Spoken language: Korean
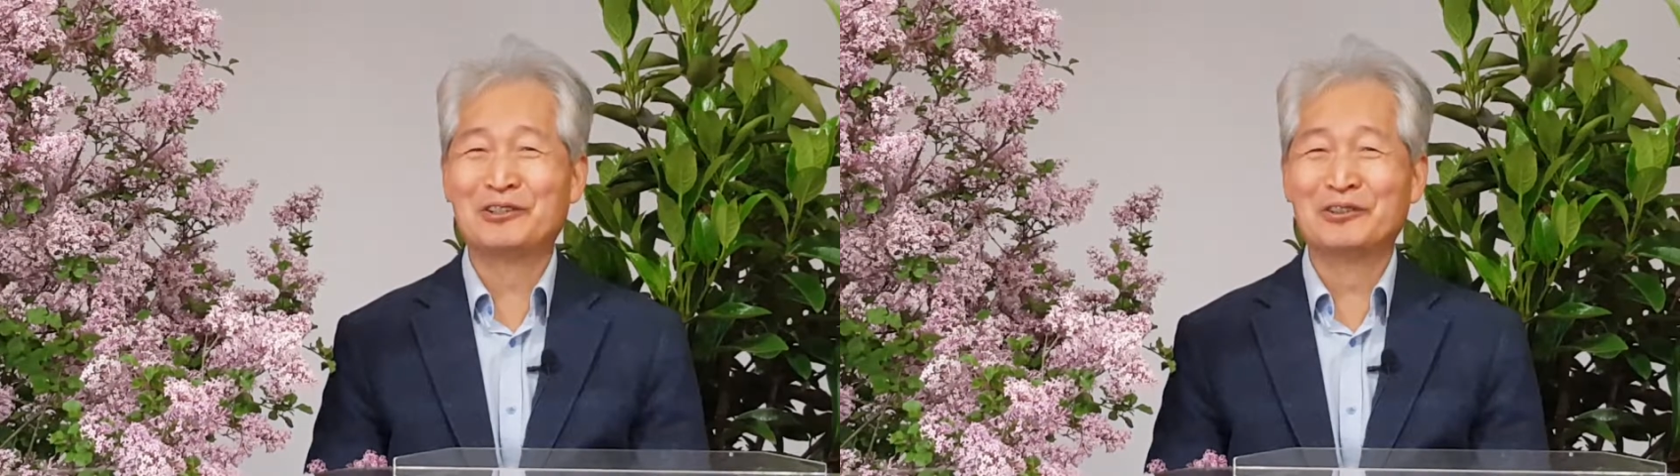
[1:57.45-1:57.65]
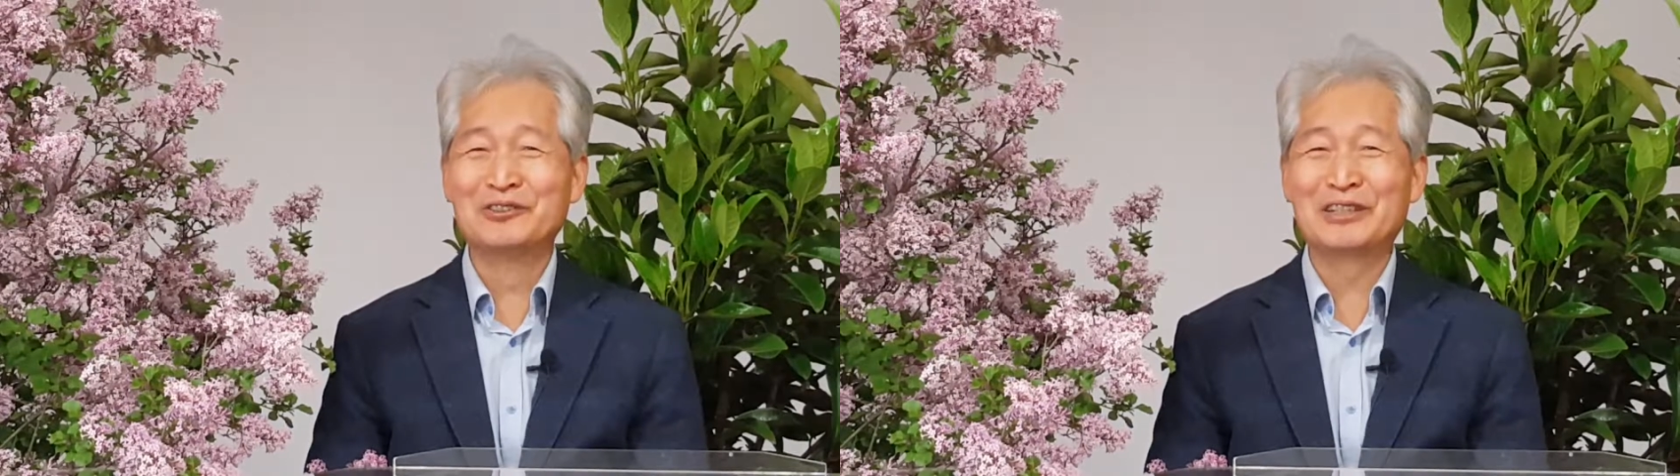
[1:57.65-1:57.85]

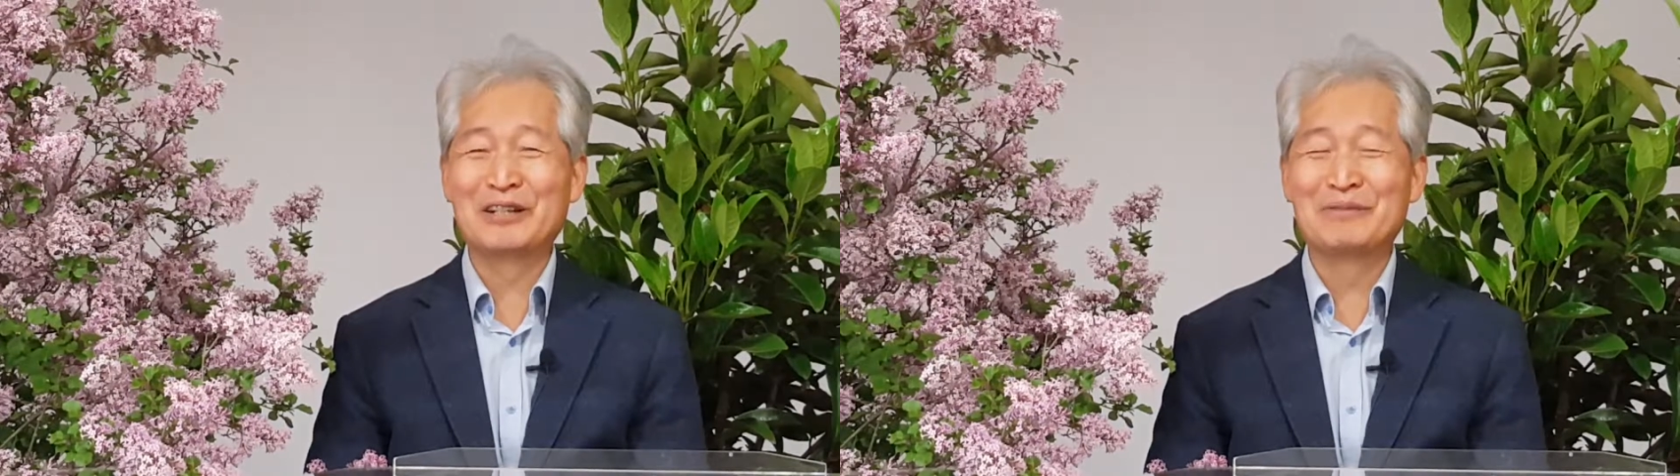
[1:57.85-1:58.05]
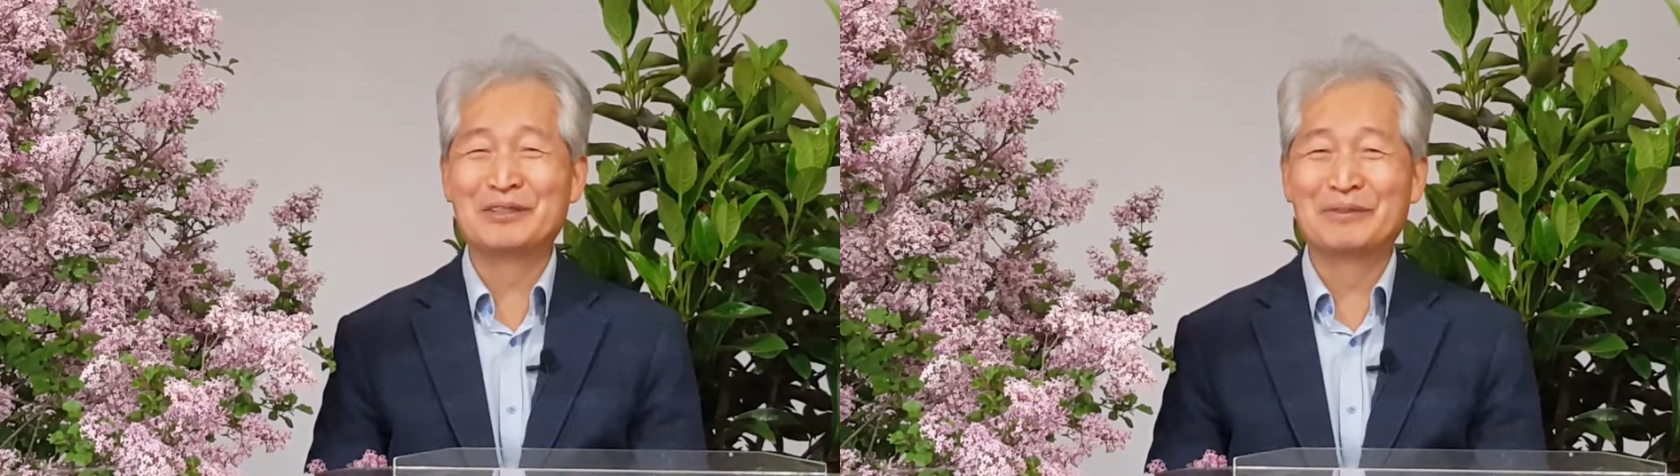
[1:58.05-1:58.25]

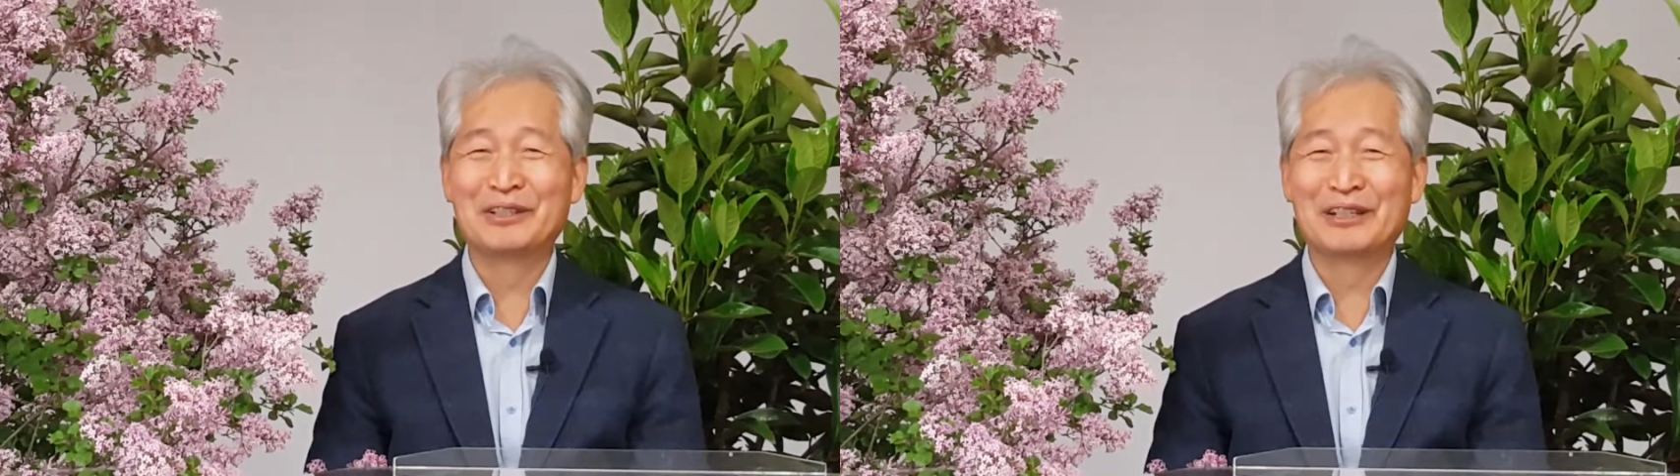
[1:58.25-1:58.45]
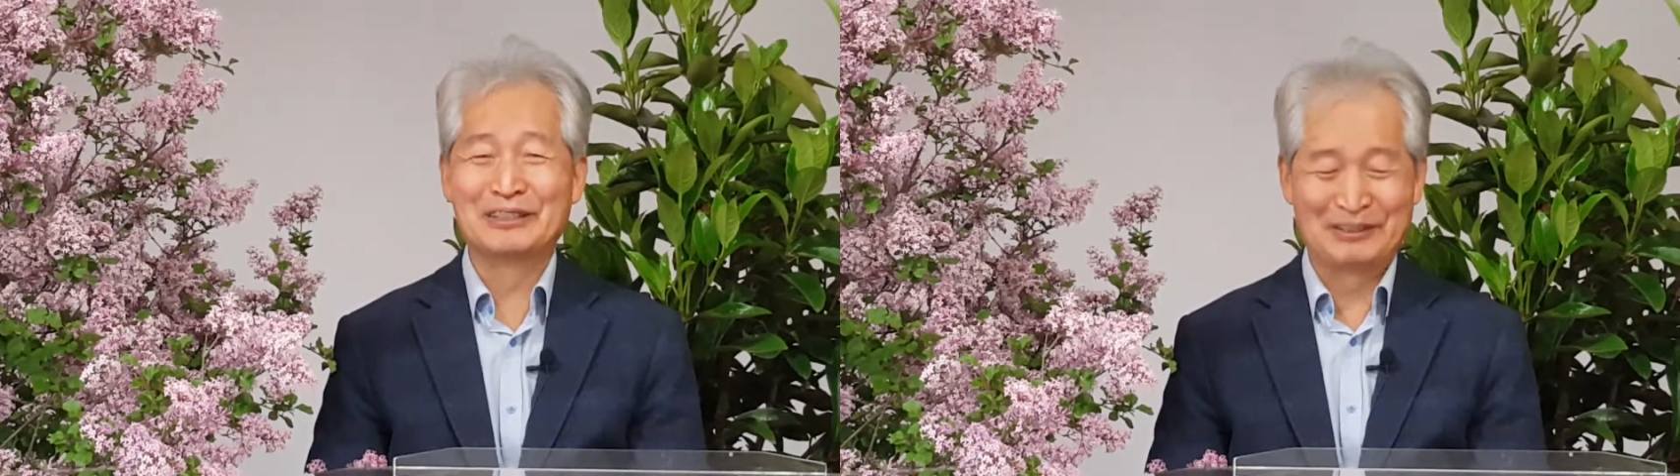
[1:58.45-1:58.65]
온전한 믿음이
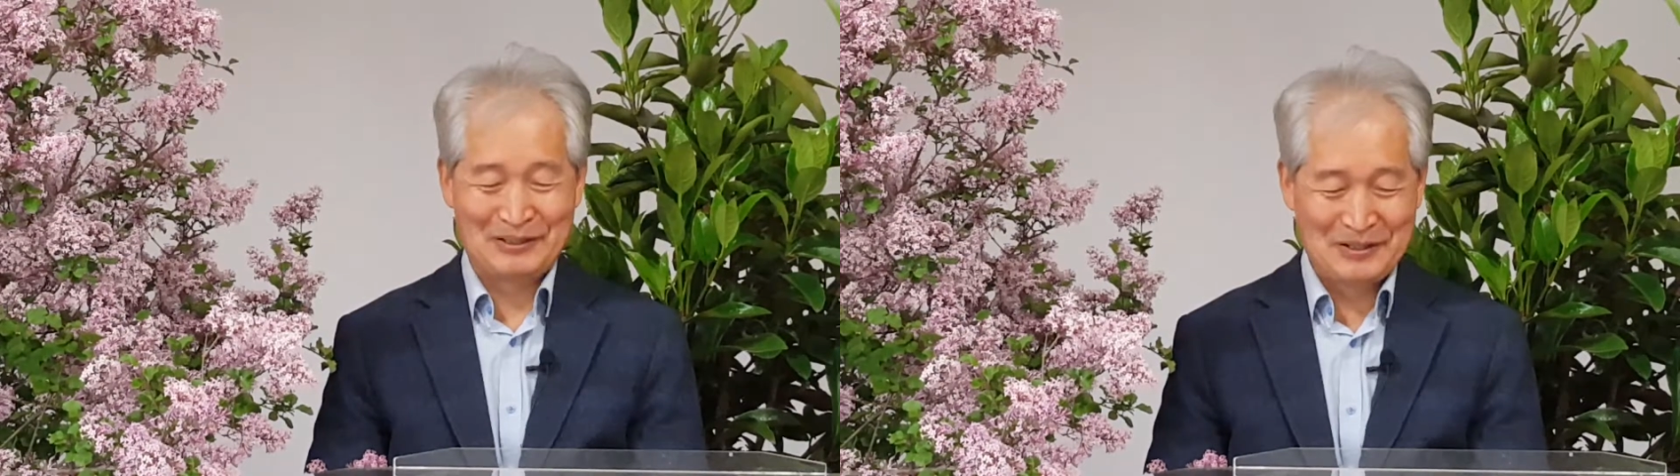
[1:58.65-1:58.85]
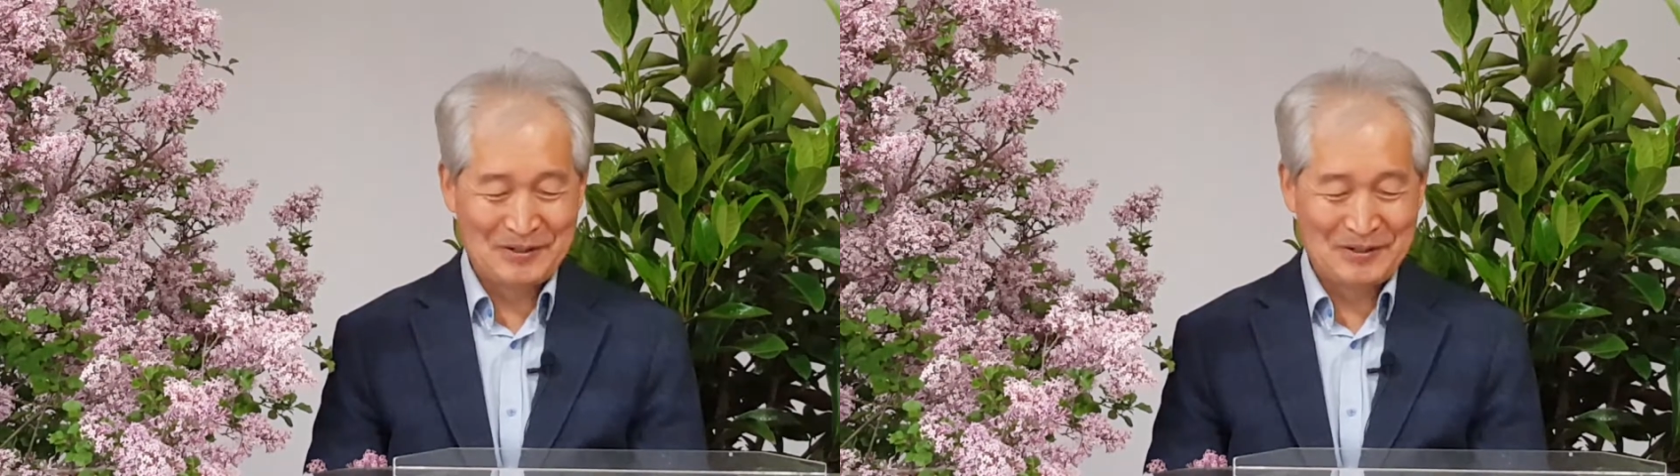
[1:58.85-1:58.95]
돼야죠.